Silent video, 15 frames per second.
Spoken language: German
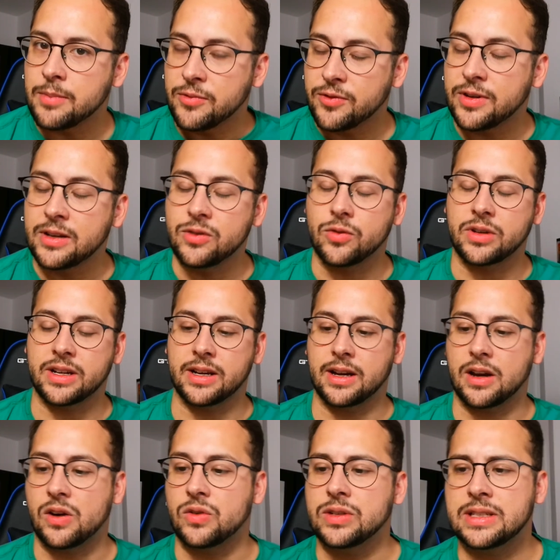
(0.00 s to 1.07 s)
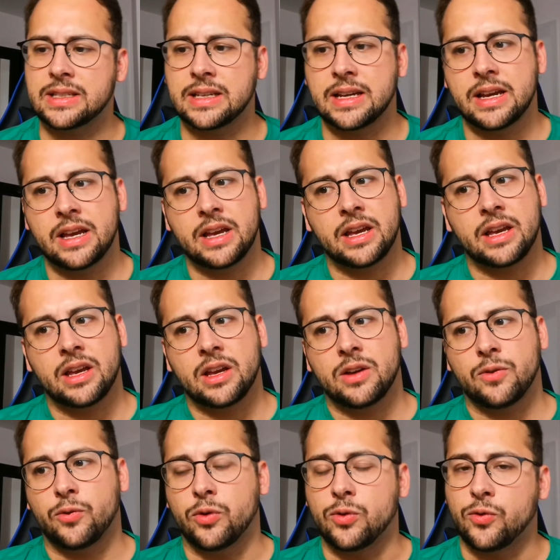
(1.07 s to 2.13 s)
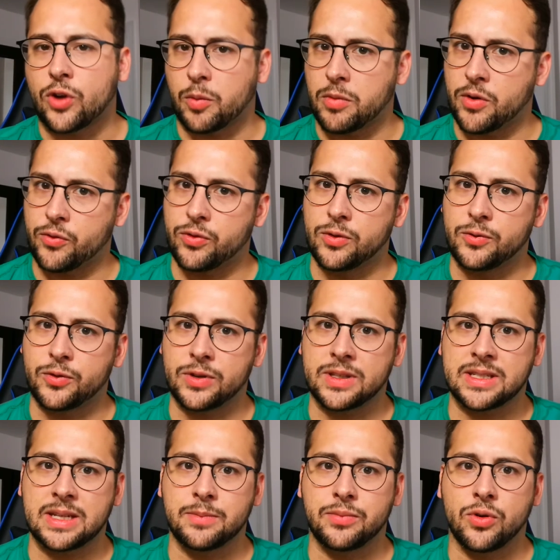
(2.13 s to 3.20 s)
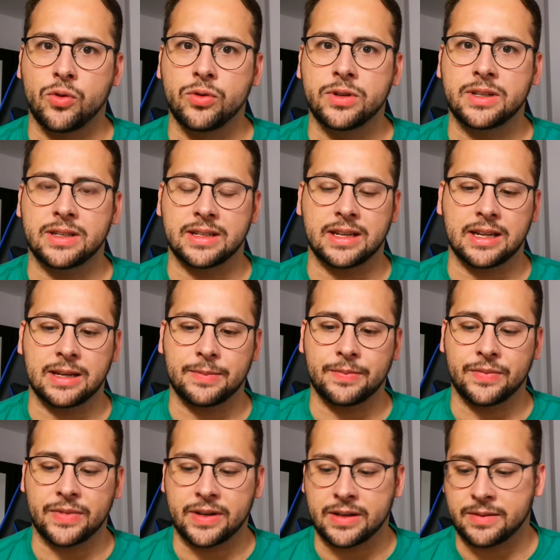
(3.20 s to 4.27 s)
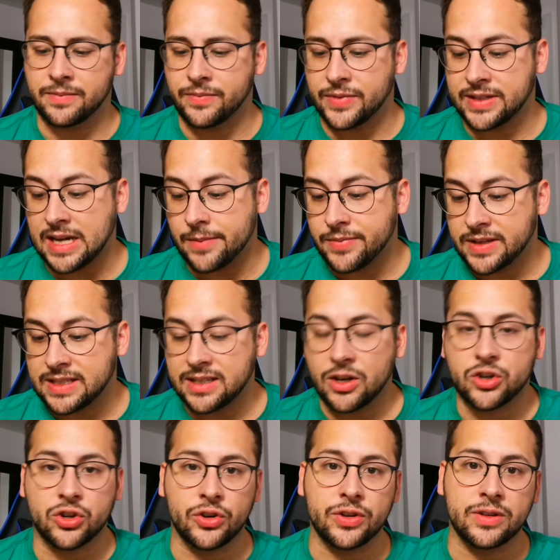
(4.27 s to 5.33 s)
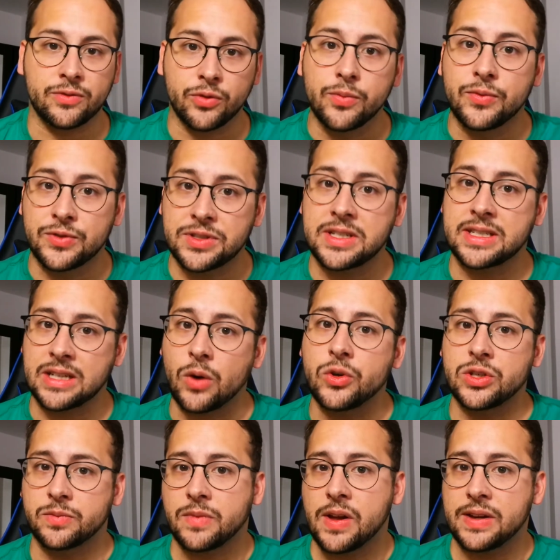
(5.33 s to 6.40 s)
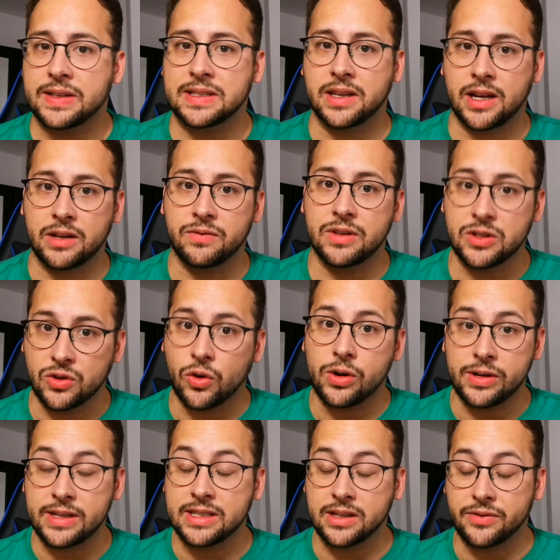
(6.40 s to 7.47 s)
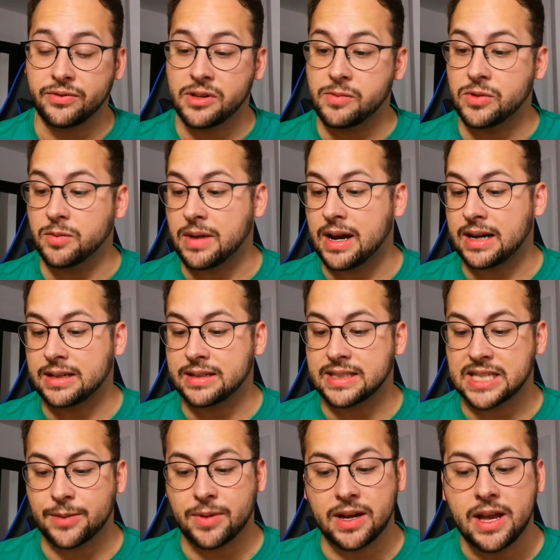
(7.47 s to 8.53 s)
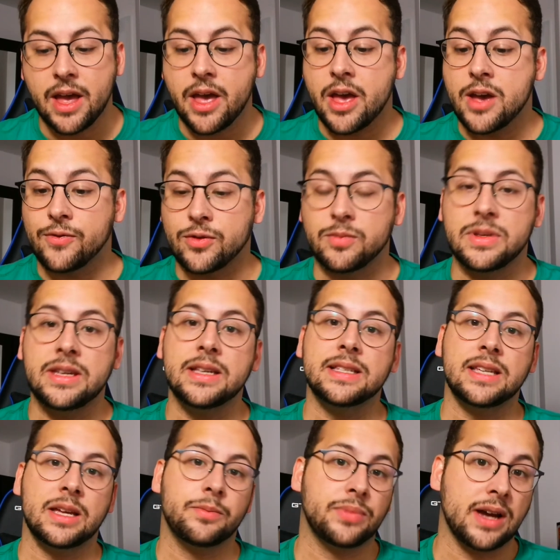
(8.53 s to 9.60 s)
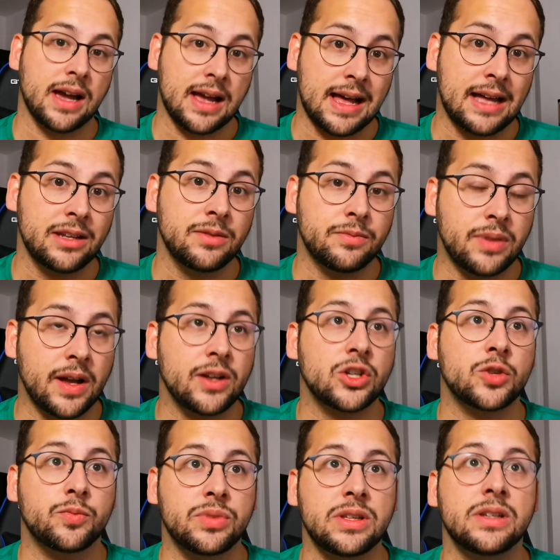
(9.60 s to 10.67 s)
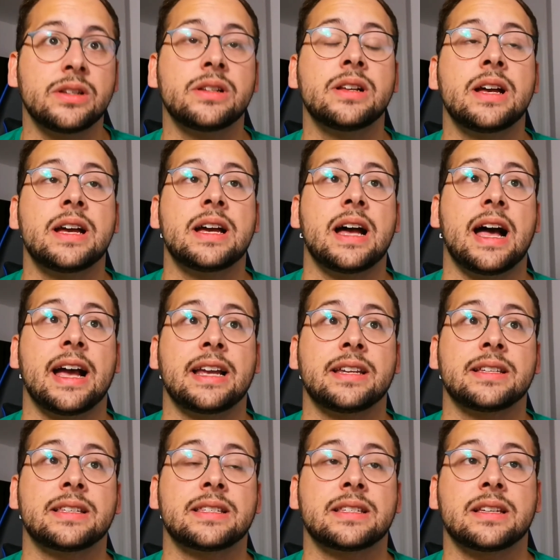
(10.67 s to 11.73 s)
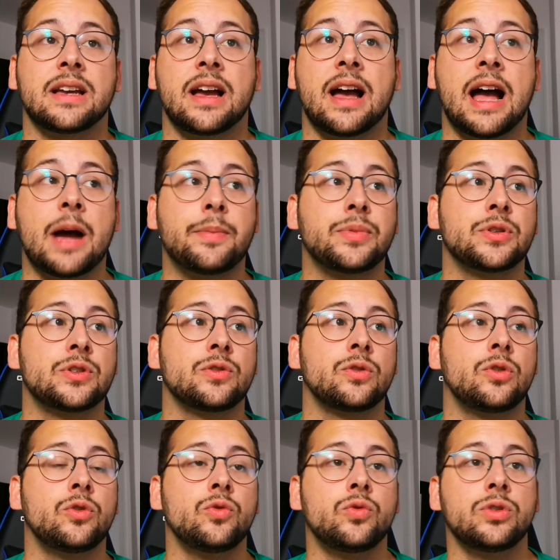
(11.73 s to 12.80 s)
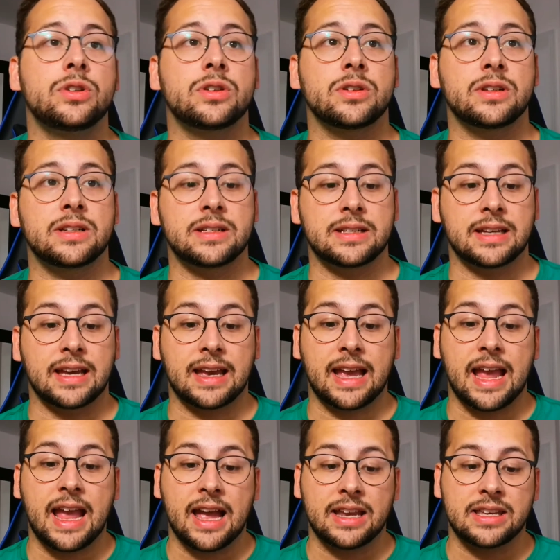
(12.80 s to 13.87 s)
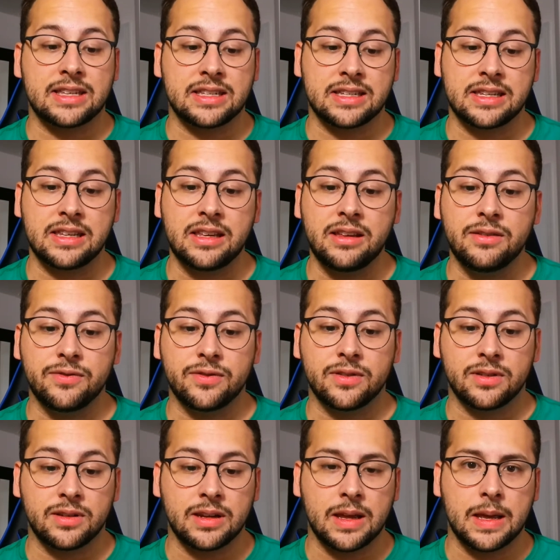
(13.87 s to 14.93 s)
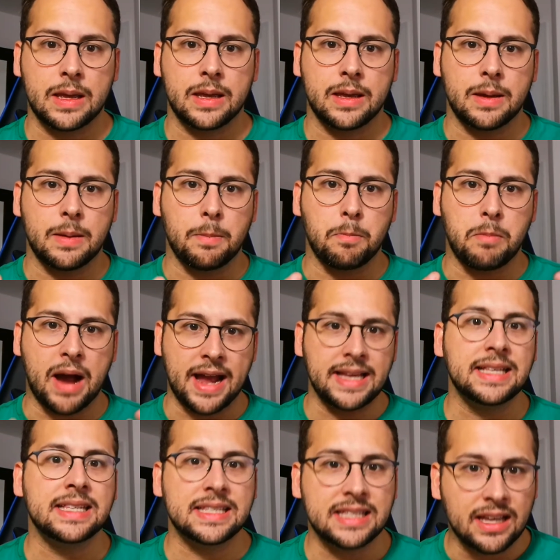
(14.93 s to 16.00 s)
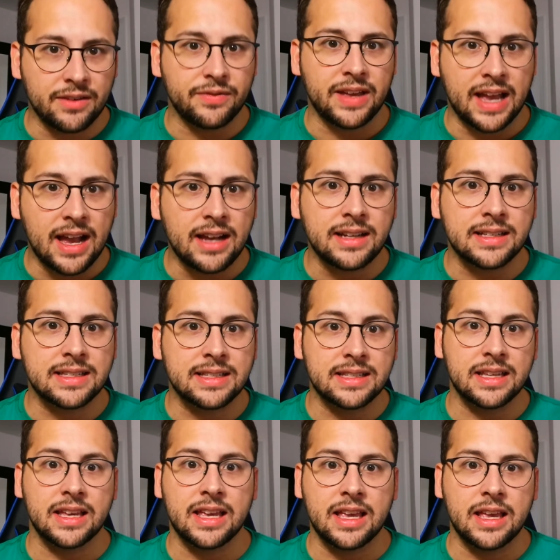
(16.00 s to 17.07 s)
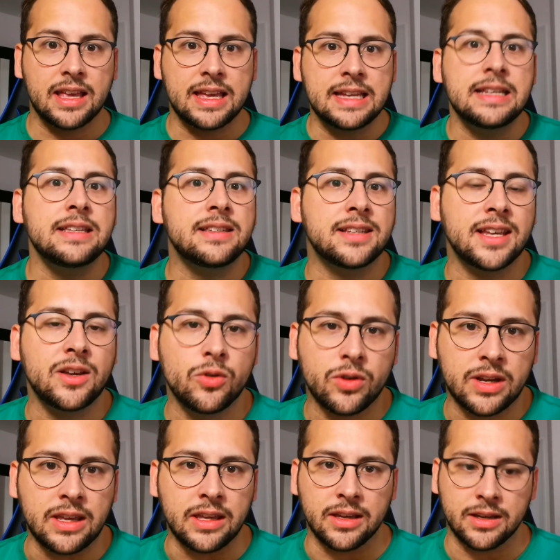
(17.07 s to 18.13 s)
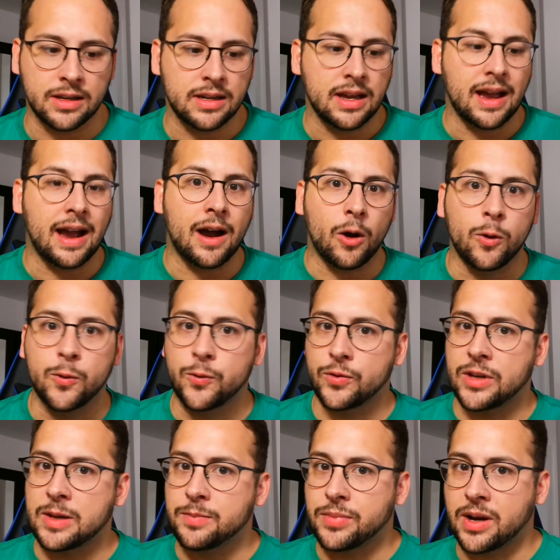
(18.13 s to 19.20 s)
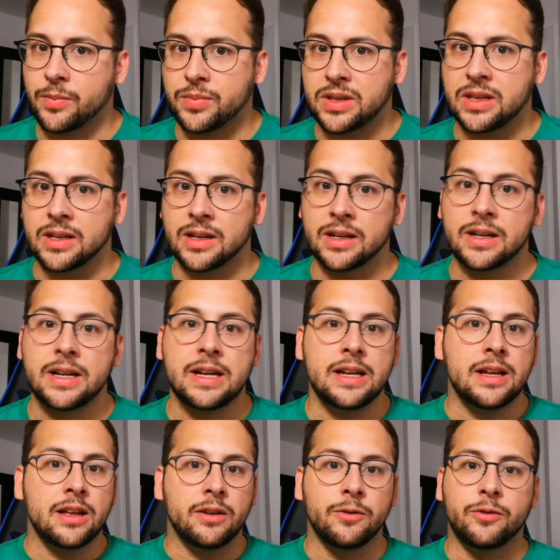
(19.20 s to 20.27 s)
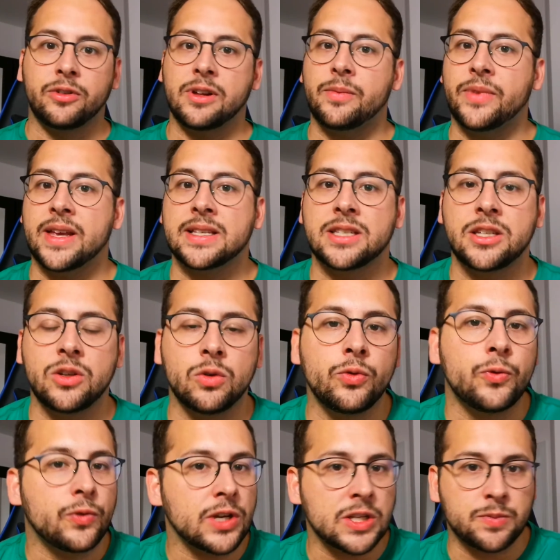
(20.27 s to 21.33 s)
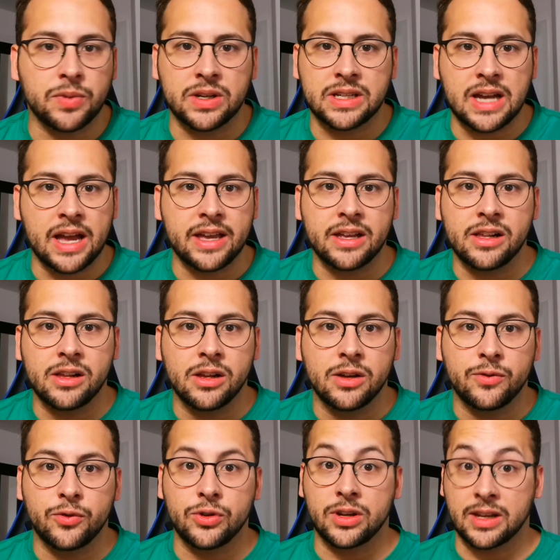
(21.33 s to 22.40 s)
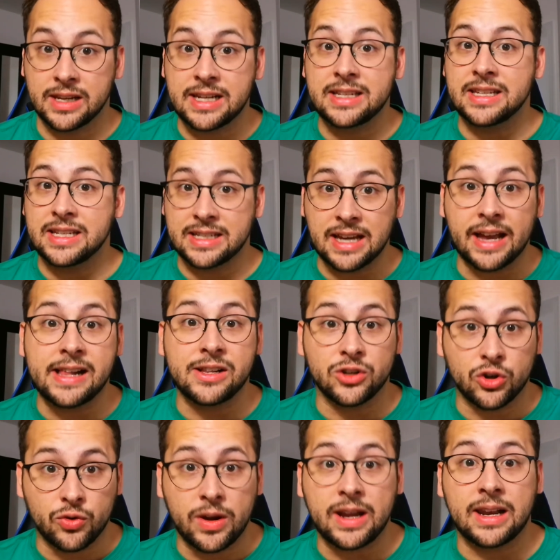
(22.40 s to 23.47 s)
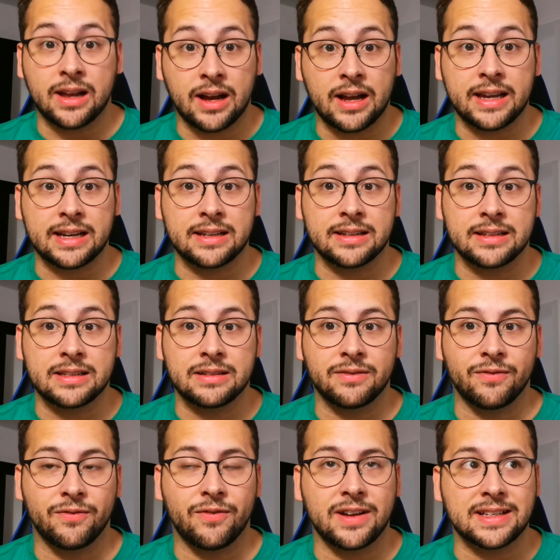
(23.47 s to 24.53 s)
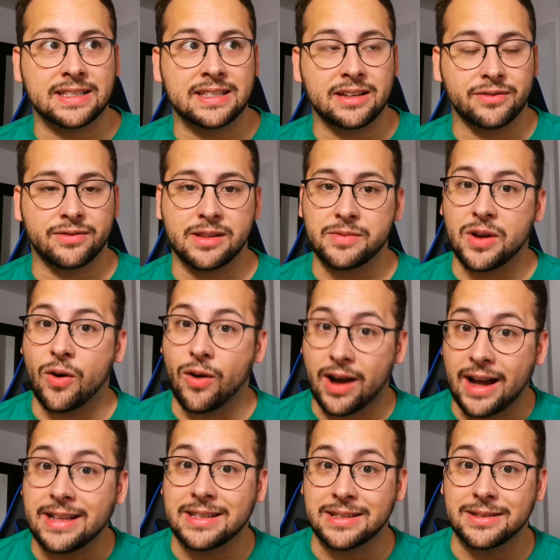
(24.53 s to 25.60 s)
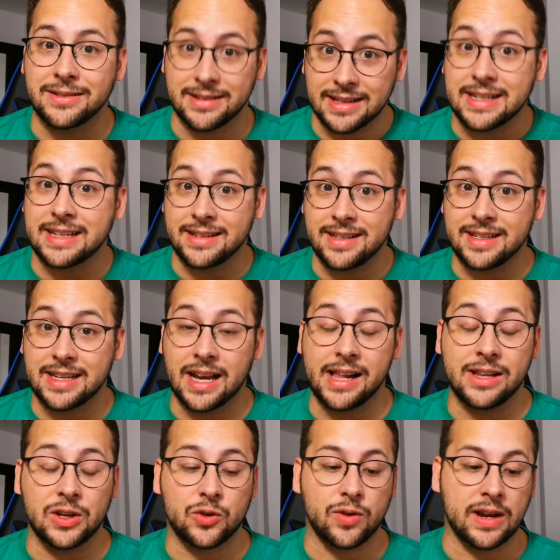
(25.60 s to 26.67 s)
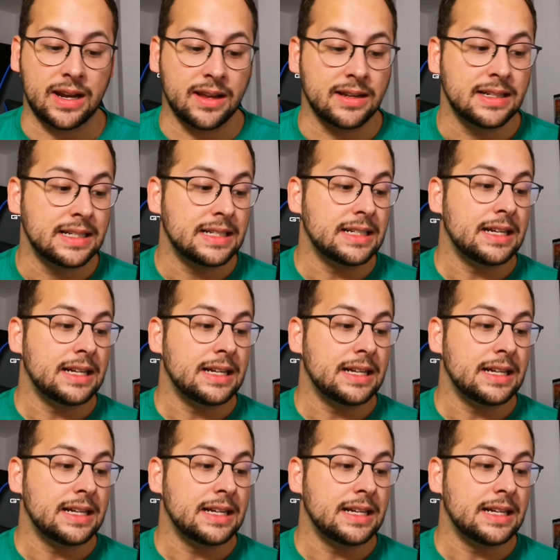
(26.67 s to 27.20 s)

Empfindung heraus 5,5 von 10 Punkten geben. Ähm, ich habe jetzt ja schon 50.000 Mal gesagt, wie toll dieser Film gemacht ist, aber für mich ist er ein Paradebeispiel eines absolut kreativen Meisterwerks in Theorie, auf dem Papier. Ein Film, der sich unfassbar geil für einen richtig geilen Trailer eignet, was der Film ja auch hatte, einen richtig geilen Trailer,